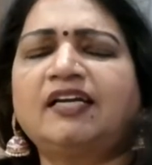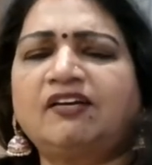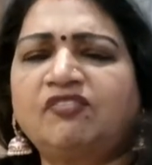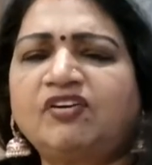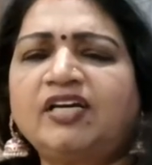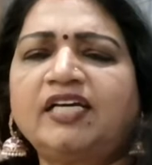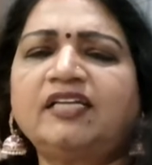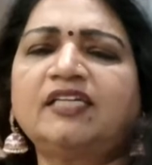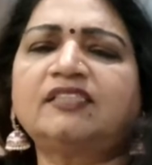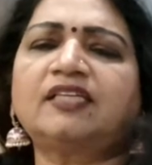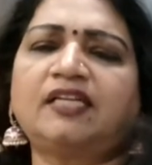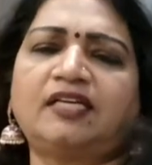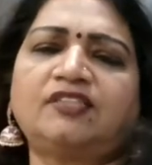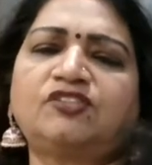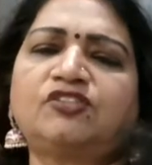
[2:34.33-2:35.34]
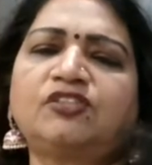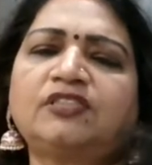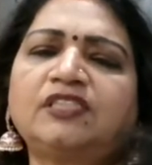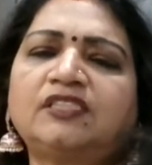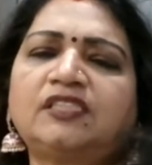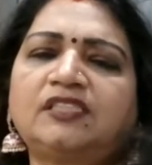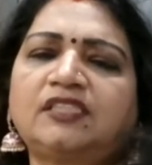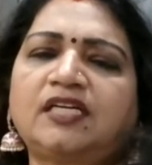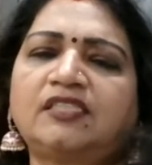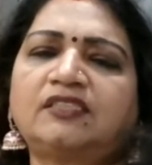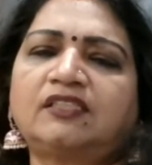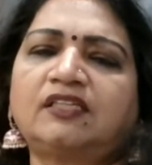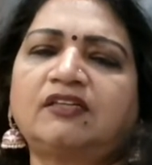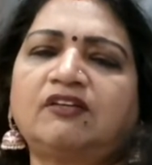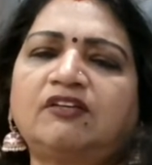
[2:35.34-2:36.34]
ఎవరైనా సరే జ్యోతిష
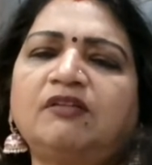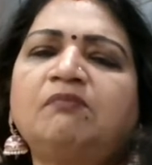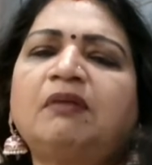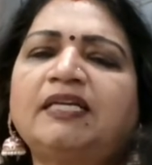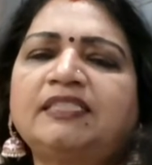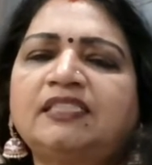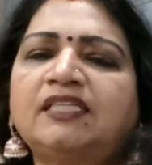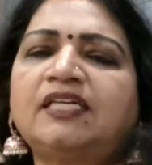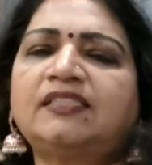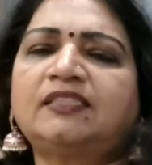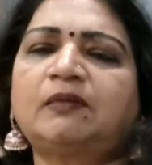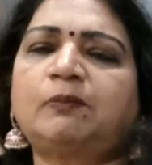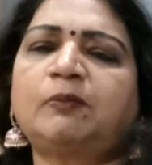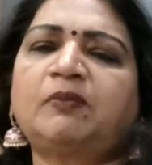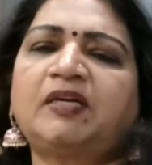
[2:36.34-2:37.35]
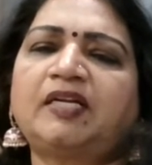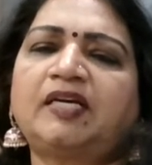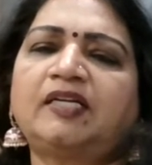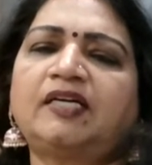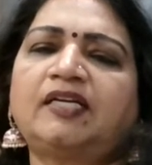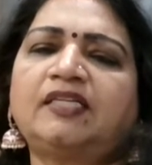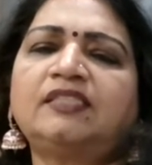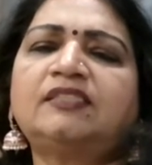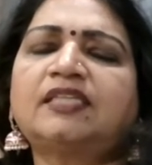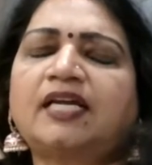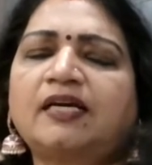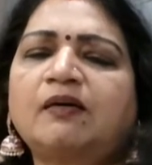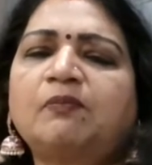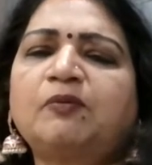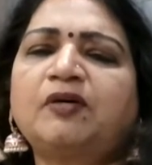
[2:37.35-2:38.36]
శాస్త్రంలోని మంచిదే చెప్పమన్నారు కానీ
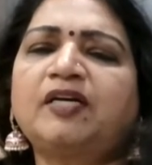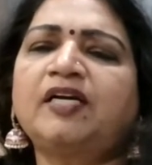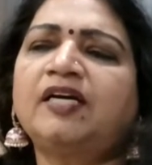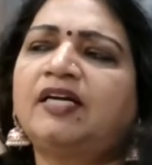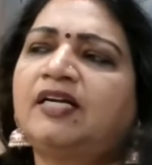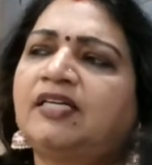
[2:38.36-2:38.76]
జరగబోయే